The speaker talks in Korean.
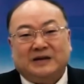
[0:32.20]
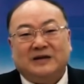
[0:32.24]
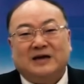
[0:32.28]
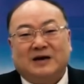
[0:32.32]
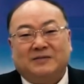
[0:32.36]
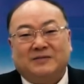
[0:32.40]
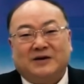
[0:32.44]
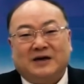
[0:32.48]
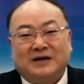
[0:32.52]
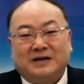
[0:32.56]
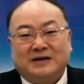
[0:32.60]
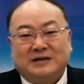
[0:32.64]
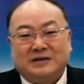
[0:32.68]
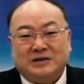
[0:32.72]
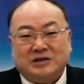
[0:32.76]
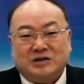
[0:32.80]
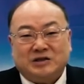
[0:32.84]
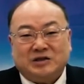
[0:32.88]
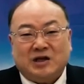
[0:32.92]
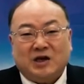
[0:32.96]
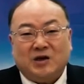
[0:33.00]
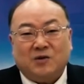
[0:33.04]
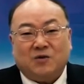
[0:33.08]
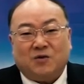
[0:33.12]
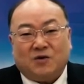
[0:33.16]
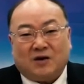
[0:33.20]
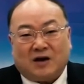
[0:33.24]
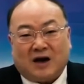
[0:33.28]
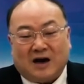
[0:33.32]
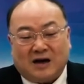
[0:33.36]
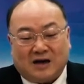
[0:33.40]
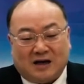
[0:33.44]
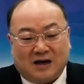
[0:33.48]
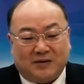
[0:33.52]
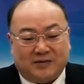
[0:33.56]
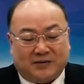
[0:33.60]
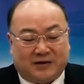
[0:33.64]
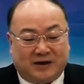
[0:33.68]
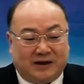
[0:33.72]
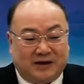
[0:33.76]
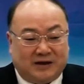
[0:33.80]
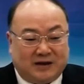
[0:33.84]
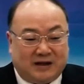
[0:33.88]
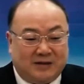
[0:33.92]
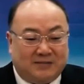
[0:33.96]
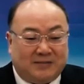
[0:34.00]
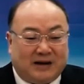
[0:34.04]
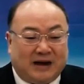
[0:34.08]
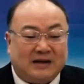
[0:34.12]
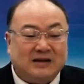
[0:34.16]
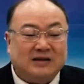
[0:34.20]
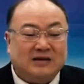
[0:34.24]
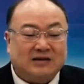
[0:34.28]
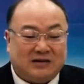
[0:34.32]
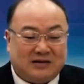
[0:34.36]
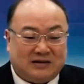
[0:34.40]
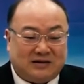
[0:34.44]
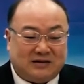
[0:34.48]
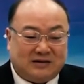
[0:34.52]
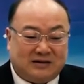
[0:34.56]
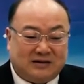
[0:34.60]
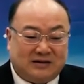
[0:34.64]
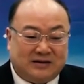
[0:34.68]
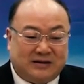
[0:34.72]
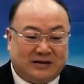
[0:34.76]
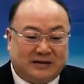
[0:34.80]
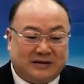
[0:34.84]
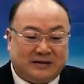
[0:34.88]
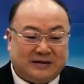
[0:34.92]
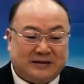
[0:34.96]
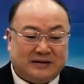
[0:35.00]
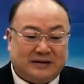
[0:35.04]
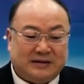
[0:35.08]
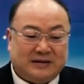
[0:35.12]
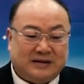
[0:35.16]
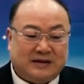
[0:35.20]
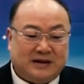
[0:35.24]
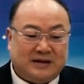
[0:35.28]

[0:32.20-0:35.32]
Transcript: 그나마 최고 가깝게 이렇게 만들었던 거예요.